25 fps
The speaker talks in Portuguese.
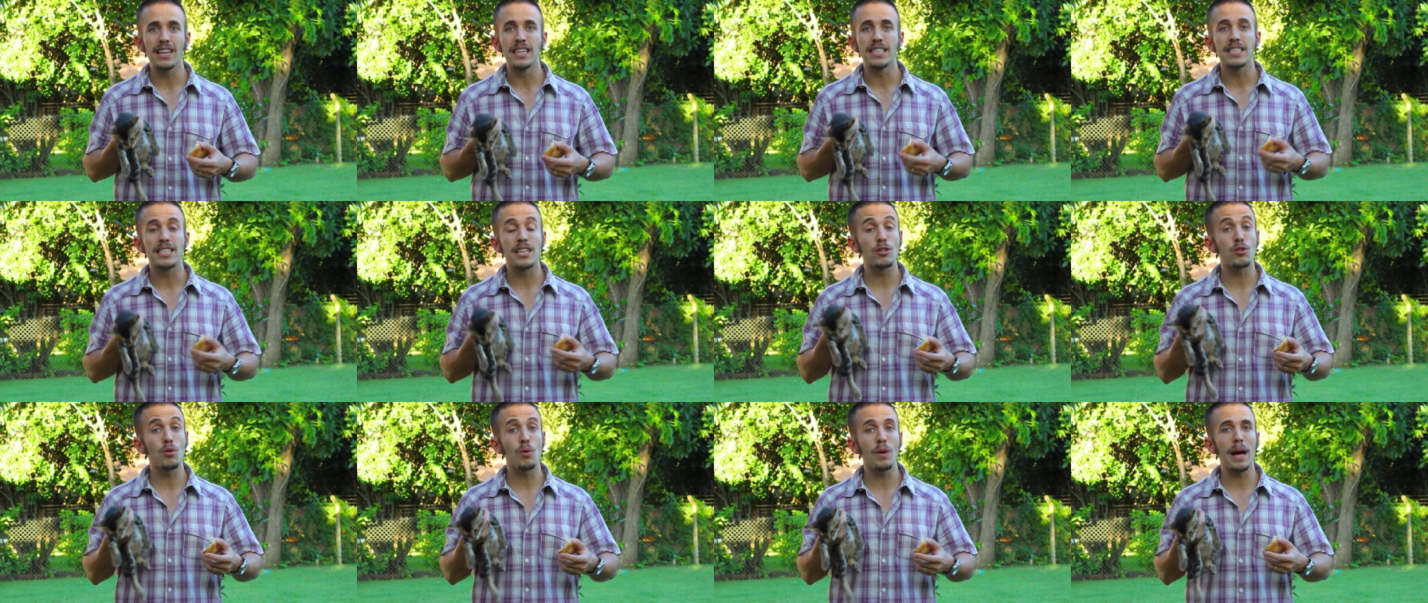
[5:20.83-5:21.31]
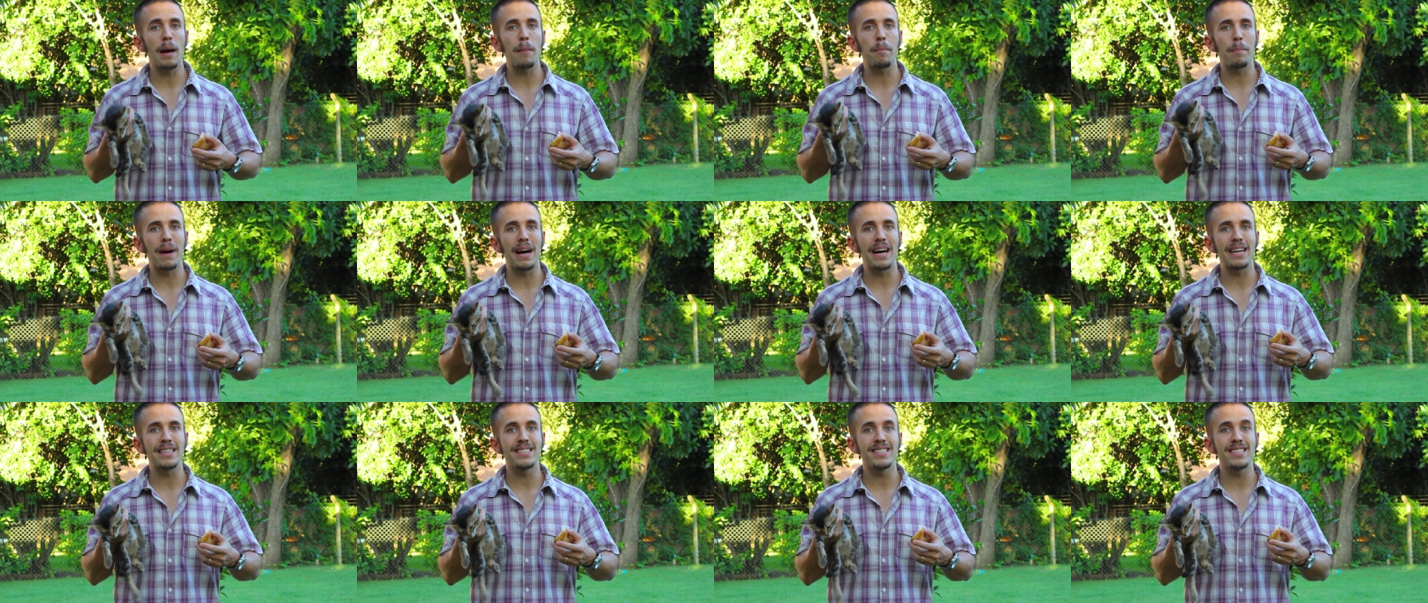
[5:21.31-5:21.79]
sejam
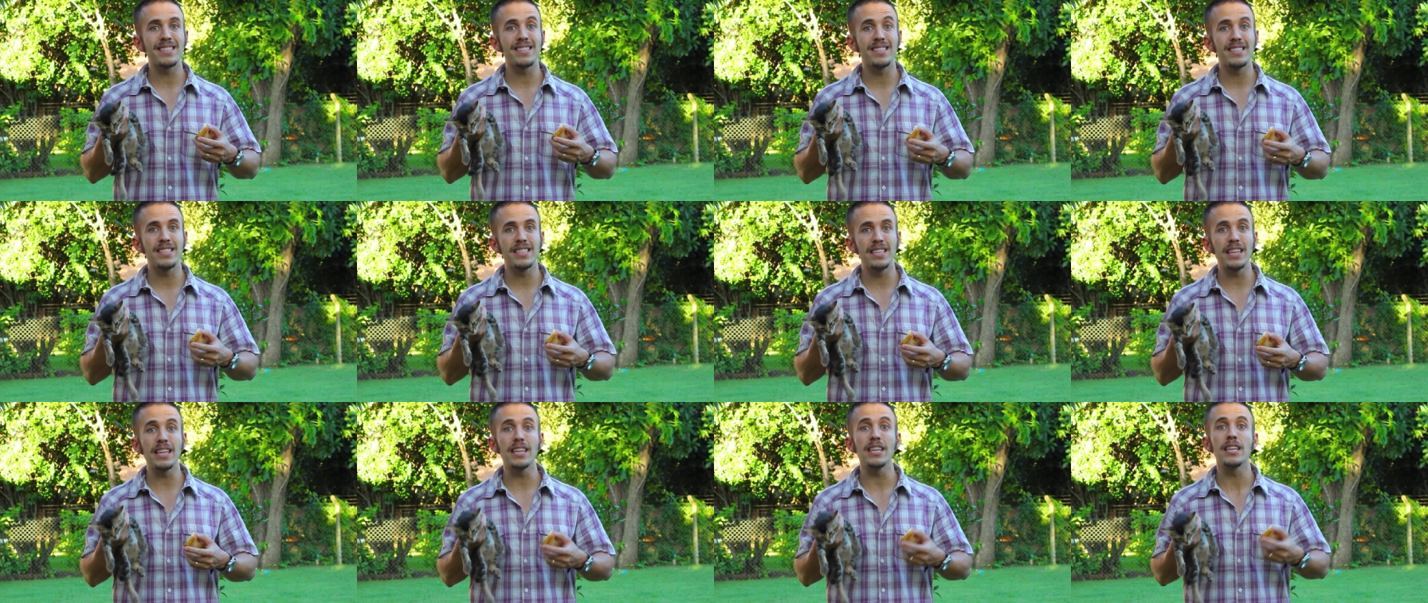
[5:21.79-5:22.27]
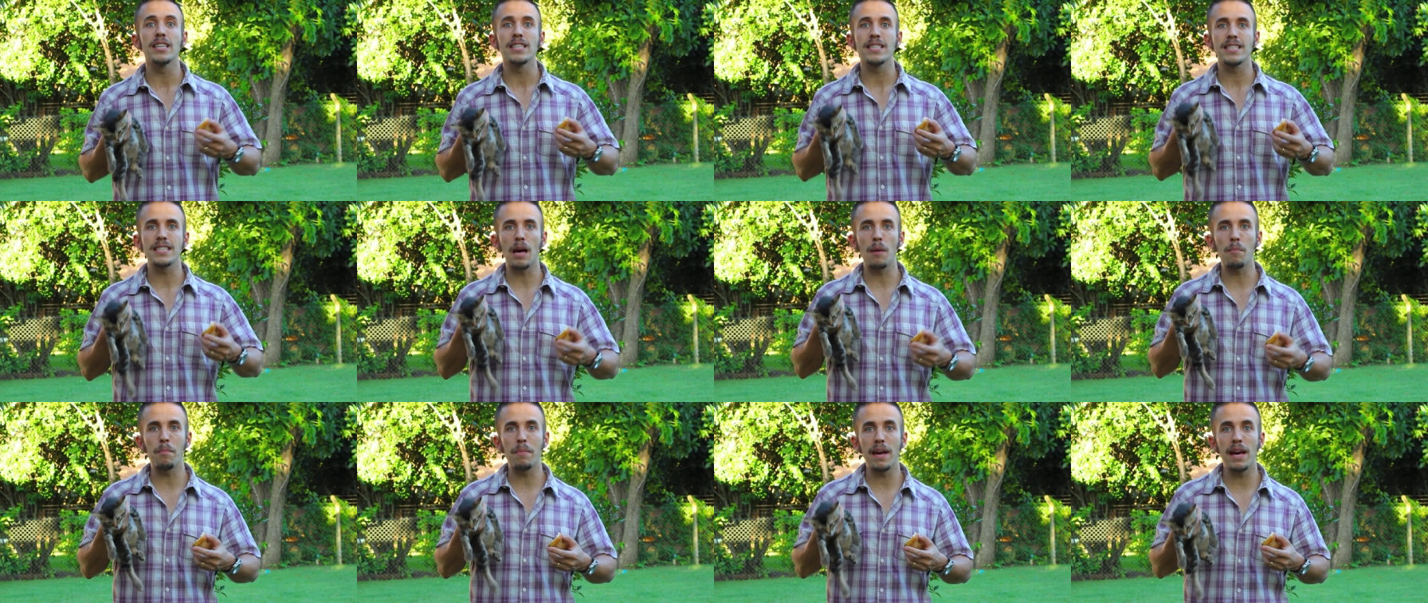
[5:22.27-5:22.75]
capazes de
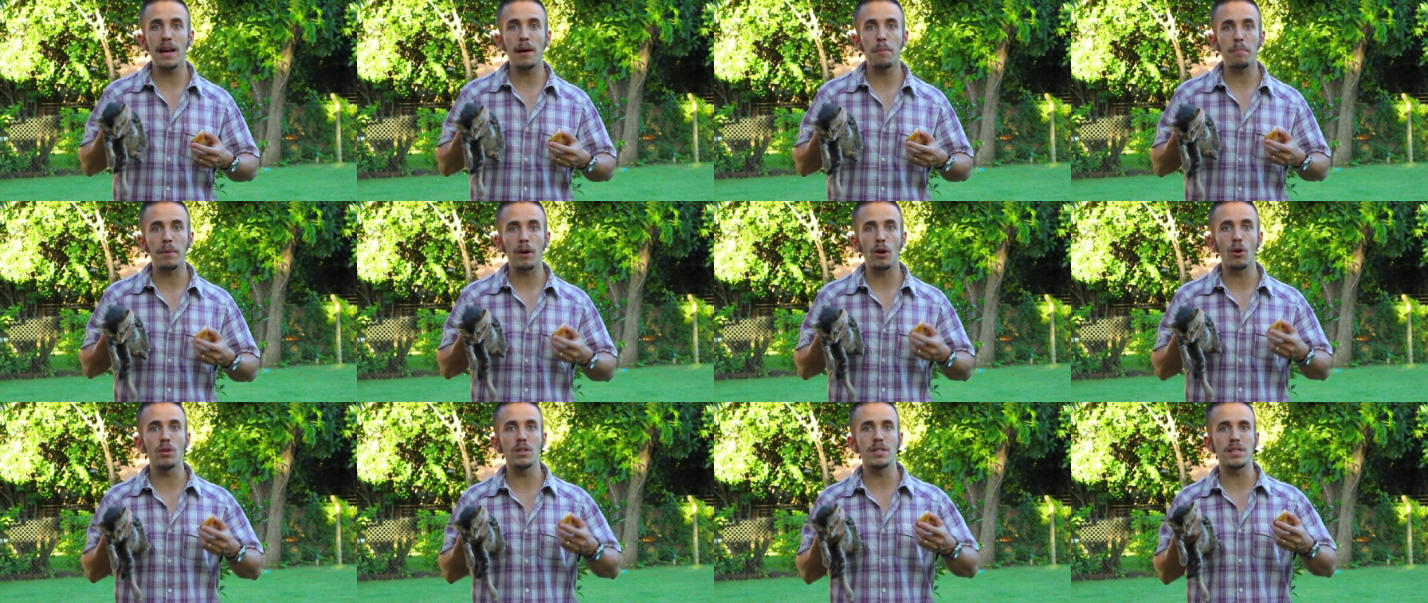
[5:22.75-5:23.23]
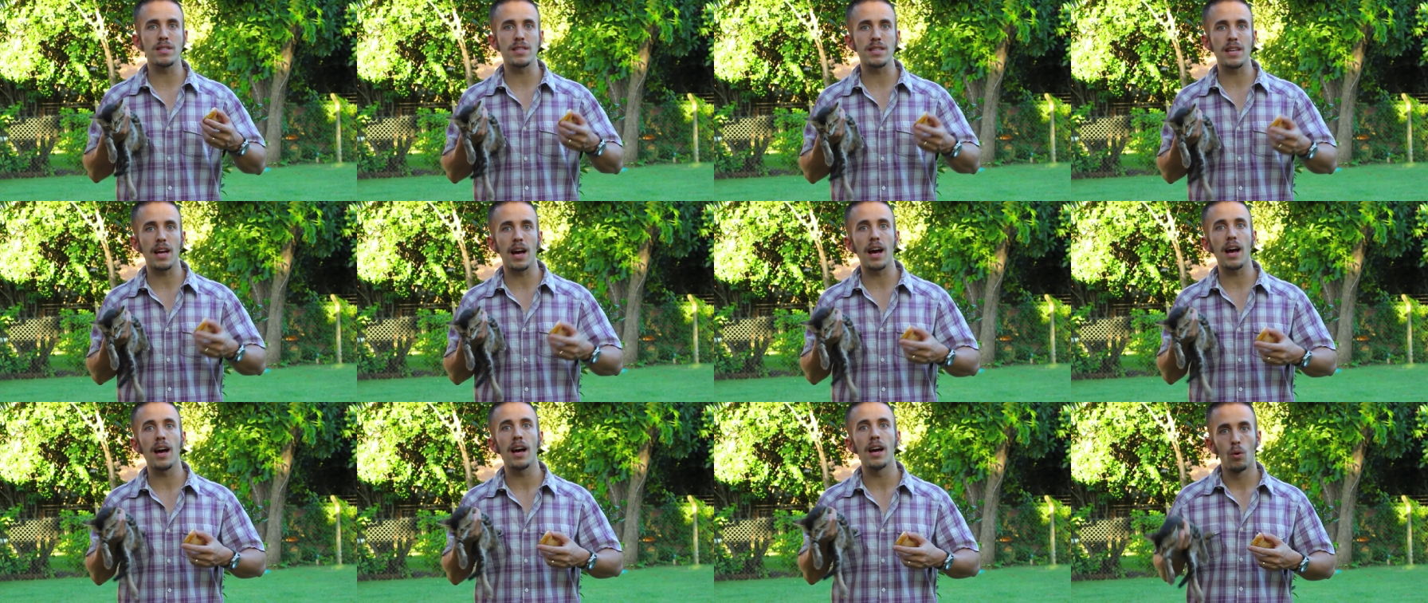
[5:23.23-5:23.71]
saber para onde
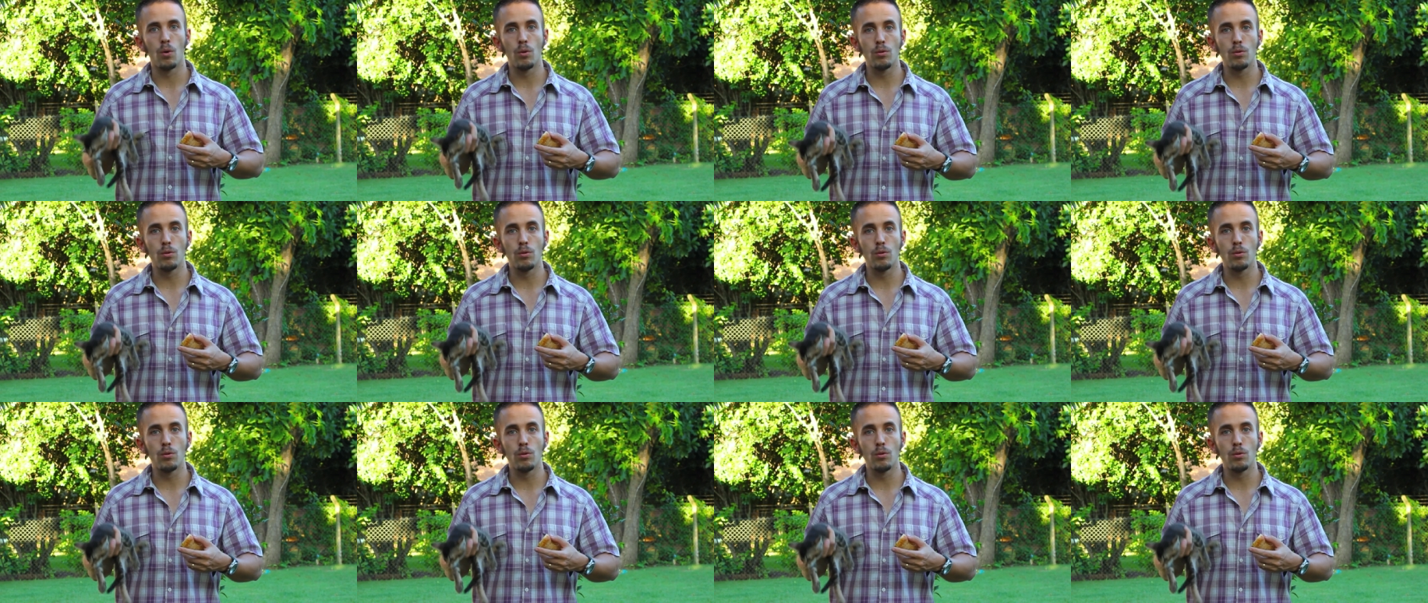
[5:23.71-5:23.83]
está